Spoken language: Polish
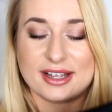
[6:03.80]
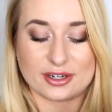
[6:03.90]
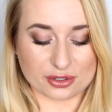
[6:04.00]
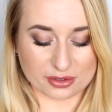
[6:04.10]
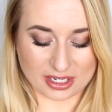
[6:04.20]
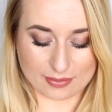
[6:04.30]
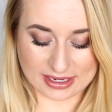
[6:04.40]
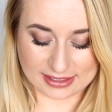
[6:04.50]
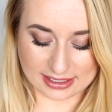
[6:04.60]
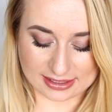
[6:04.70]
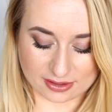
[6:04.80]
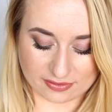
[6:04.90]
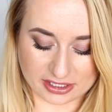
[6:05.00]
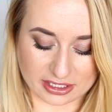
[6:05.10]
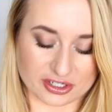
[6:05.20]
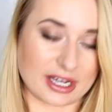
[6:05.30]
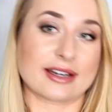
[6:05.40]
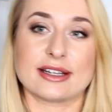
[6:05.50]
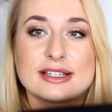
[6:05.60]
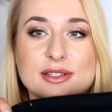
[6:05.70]
e, koszulki męskie są właśnie
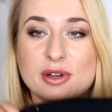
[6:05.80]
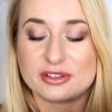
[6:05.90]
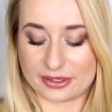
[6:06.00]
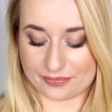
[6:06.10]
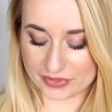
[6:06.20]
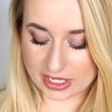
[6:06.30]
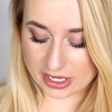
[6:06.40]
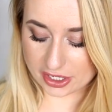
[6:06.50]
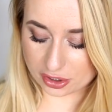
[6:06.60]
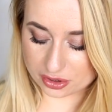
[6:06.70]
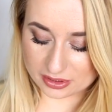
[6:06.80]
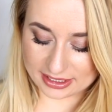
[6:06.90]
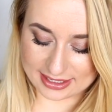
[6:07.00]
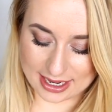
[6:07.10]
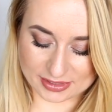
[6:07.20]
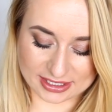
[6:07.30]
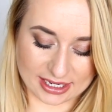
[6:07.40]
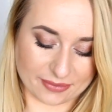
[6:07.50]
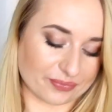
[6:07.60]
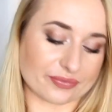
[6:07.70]
czarne ze złotym, koszulki
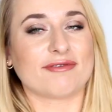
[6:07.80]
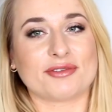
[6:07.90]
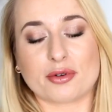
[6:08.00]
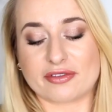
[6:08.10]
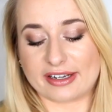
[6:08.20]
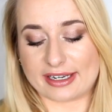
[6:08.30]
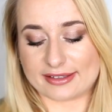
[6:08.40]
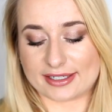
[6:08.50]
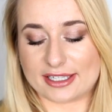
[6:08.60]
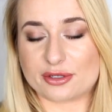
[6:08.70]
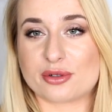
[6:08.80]
damskie w dwóch wariantach